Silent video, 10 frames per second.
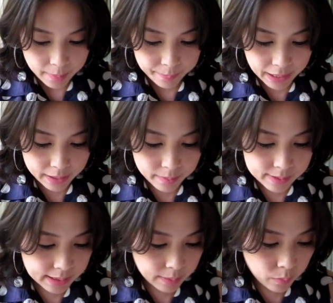เป็น
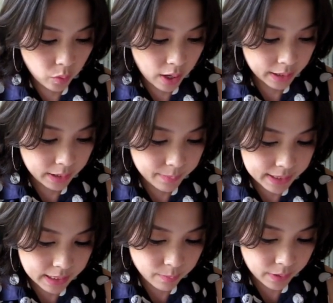สีม่วงที่มี
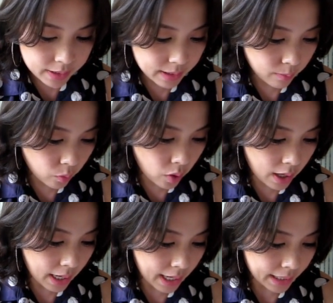ชิมเมอร์สีม่วง
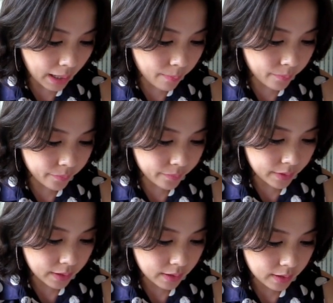ค่ะ
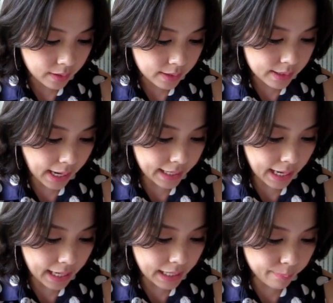ทำยา
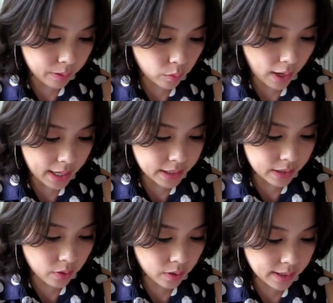ทาเล็บหรือว่าอายแช
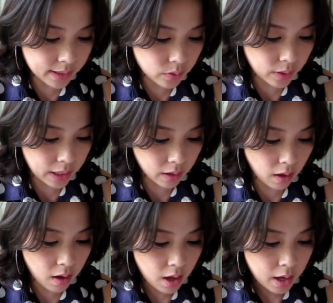โดว์น่าจะสวยแล้วก็
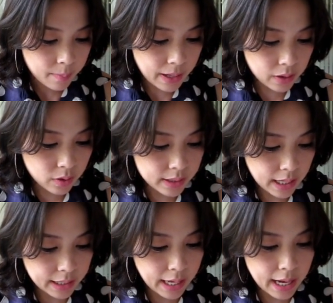บางคนอ
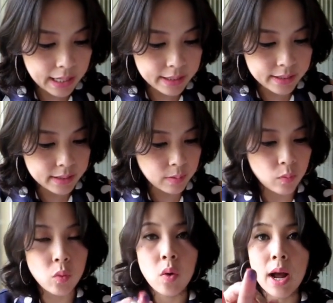ยากได้อายไลเนอร์สี
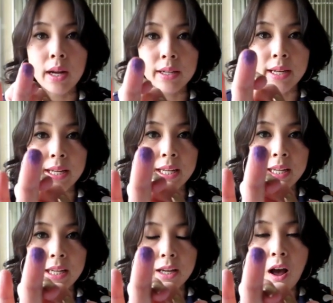ม่วงอย่างนี้
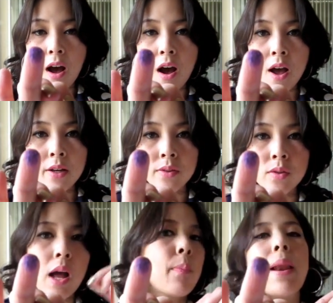ก็
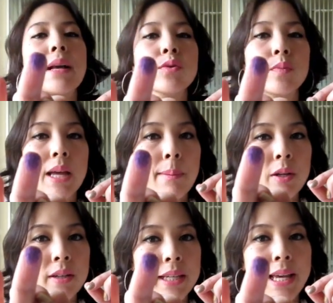เอาแปรงจุ่มน้ำแล้
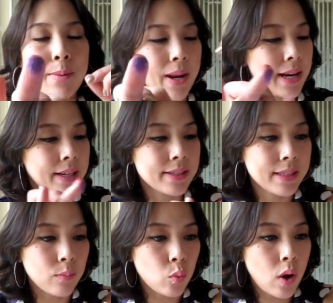วก็เขียนเป็นอายไลเนอร์
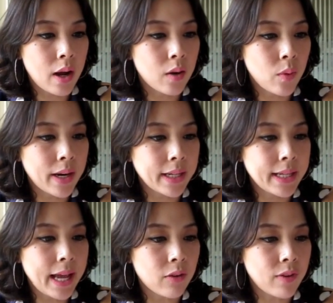สีม่วงวันไหน
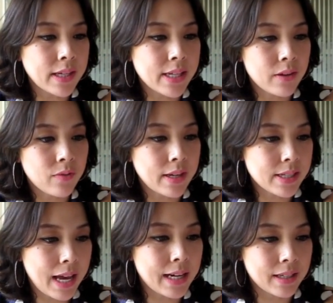ที่อยากแฟชั่นแฟ
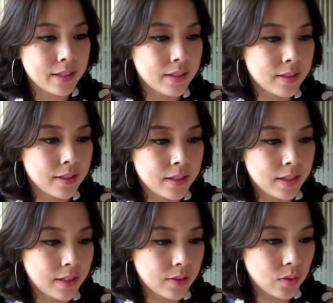ชั่น
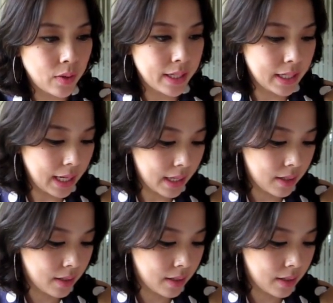ก็สวยดีนะ